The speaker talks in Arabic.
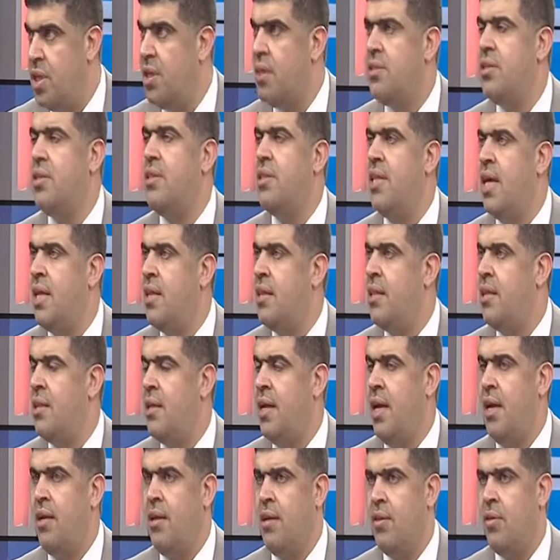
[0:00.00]
جدا
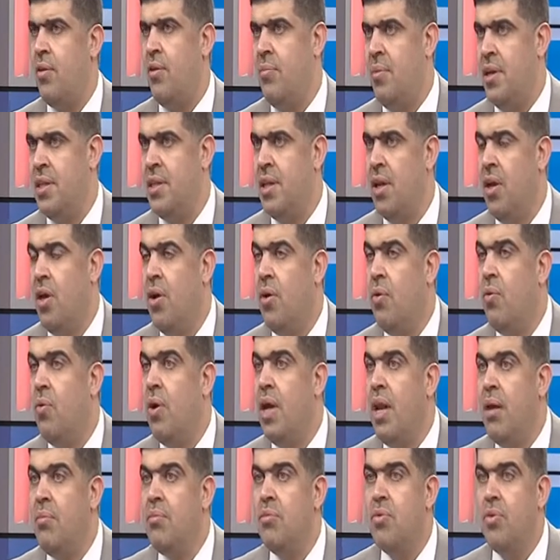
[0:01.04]
يعني ظلمت
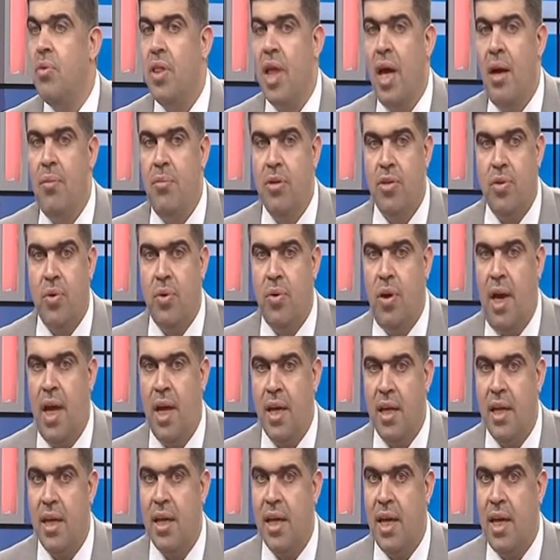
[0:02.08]
ولم توضع مشروع
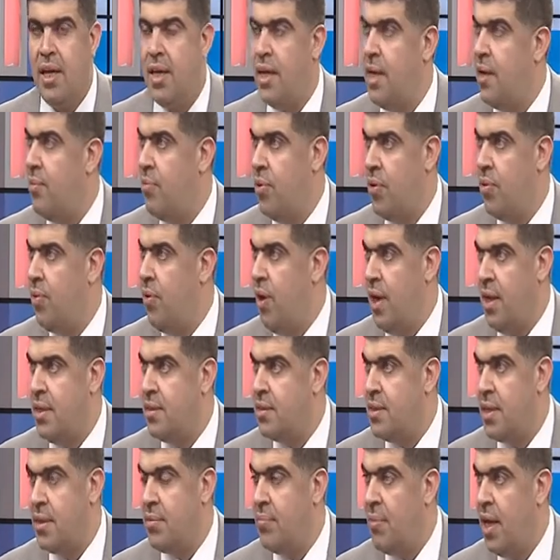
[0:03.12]
حقيقي لموضوع
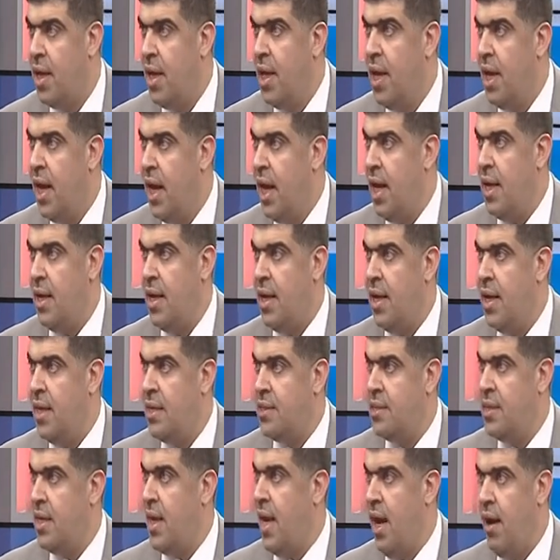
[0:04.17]
الاستثمار
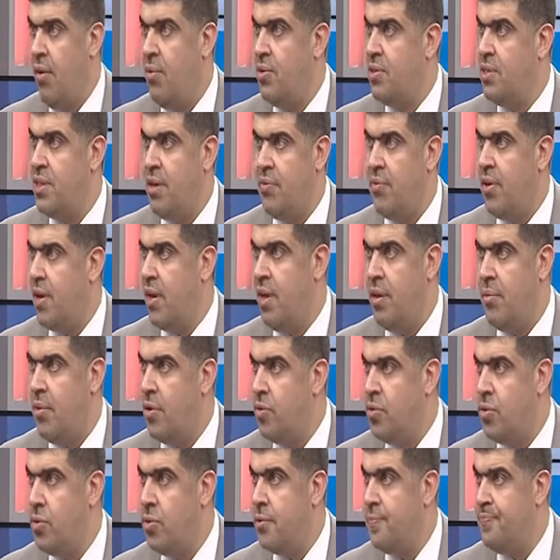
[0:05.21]
السياحه والسفر اللي
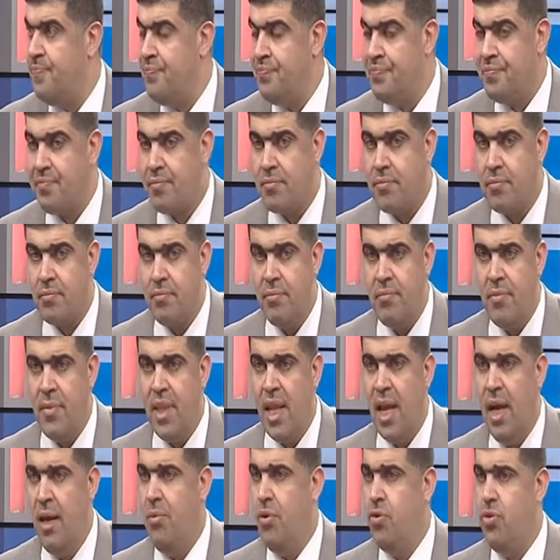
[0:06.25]
موجود
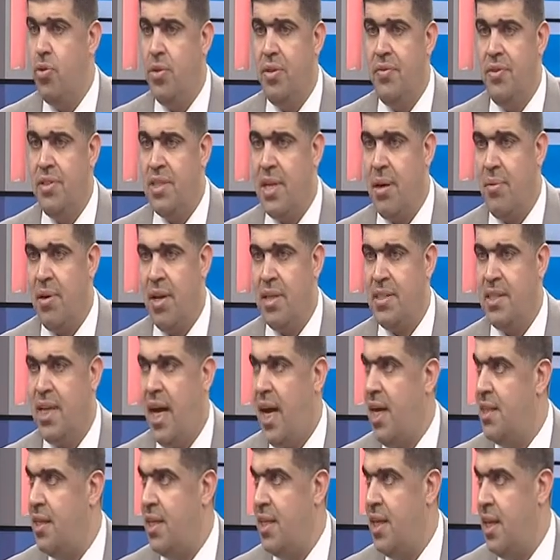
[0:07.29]
الموجود في سامراء
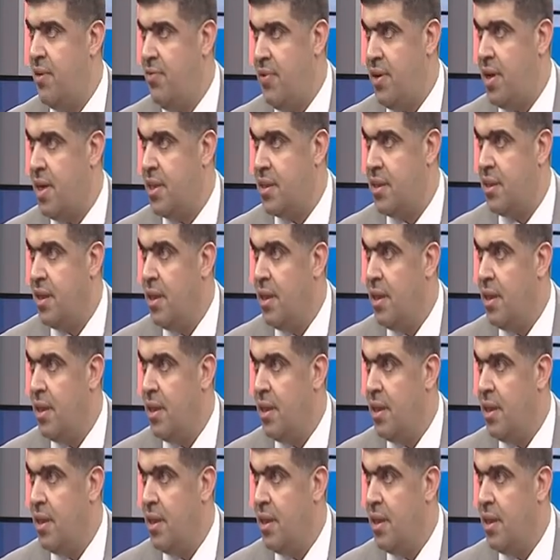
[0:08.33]
السياحه الدينيه فقط